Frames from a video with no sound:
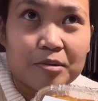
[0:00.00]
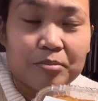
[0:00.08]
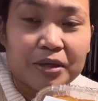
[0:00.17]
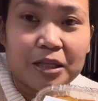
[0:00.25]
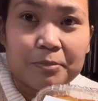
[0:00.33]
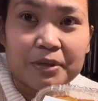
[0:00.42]

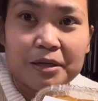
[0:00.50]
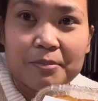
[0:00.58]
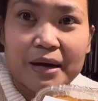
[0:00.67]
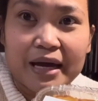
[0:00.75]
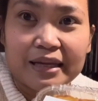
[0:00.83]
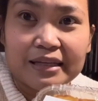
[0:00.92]
Philippine
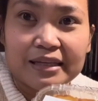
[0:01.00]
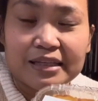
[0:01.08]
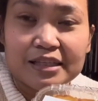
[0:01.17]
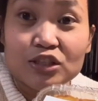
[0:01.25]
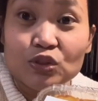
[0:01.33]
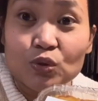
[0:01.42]

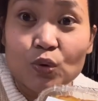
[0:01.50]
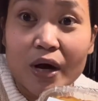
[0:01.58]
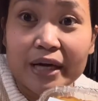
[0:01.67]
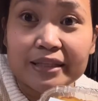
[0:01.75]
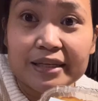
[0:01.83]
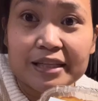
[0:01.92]
money is
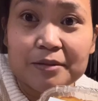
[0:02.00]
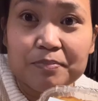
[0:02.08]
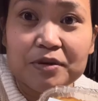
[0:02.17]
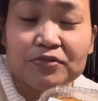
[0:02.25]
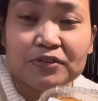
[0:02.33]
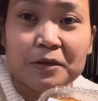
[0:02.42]
250
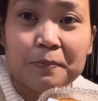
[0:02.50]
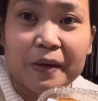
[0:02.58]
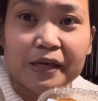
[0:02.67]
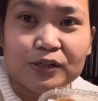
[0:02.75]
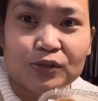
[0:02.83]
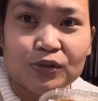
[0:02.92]

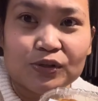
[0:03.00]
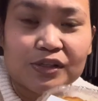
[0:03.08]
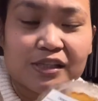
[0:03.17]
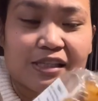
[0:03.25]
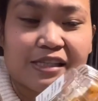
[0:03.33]
pesos.